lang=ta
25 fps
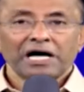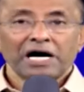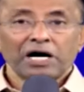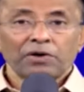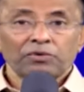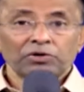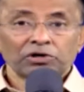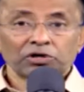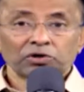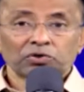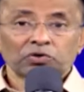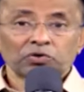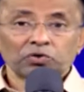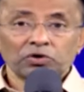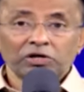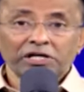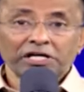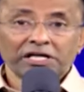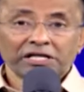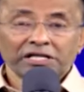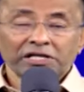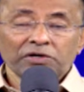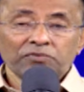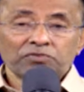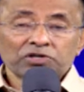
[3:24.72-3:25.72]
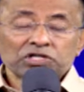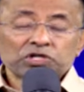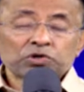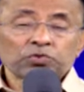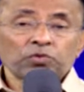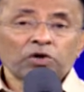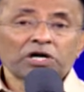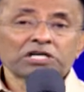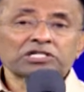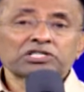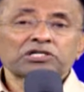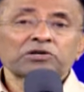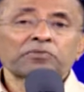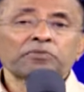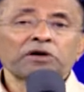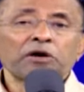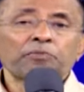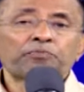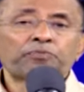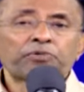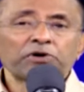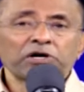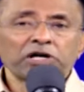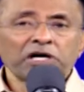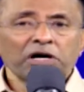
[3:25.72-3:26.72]
அவனுக்குள்ளிருந்த விசுவாசம்
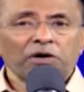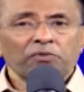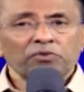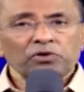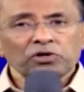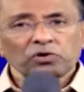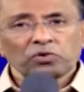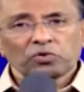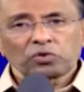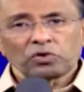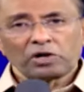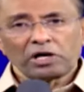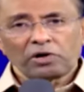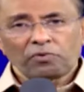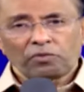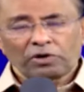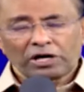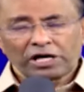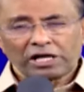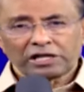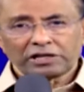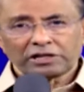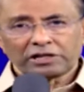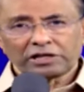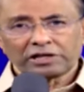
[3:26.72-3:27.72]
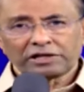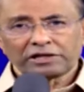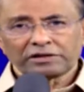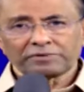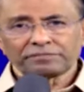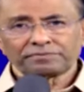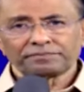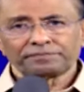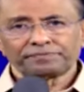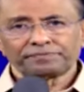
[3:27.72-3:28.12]
எப்படி அவனுக்குள்ளே வளர்ந்தது